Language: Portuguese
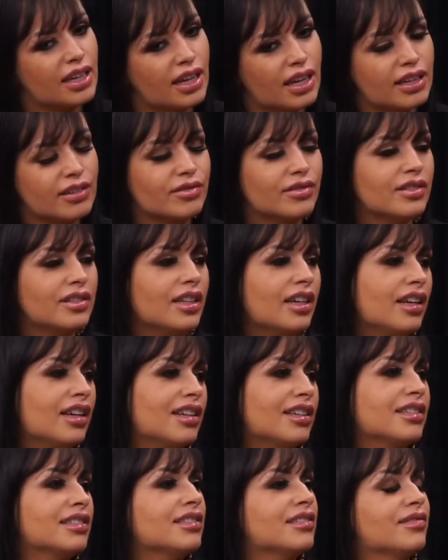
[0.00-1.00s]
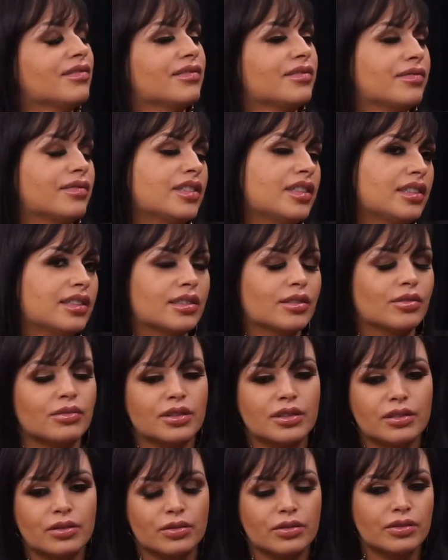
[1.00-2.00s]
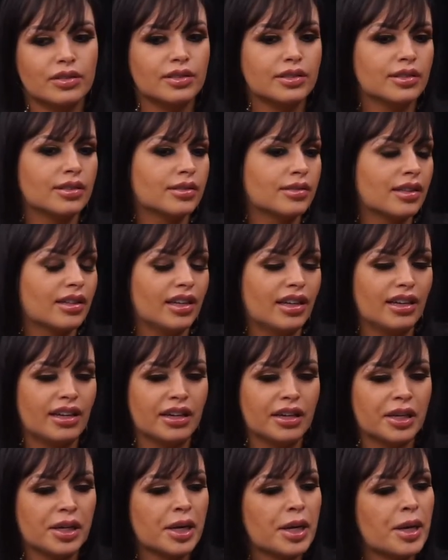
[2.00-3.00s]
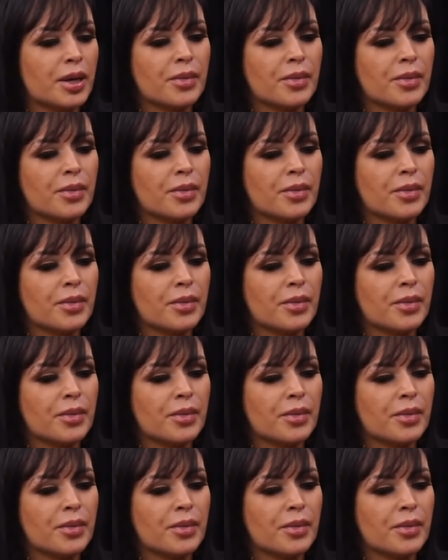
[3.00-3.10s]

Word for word: Aí fui lá, fiz algumas coisas, é,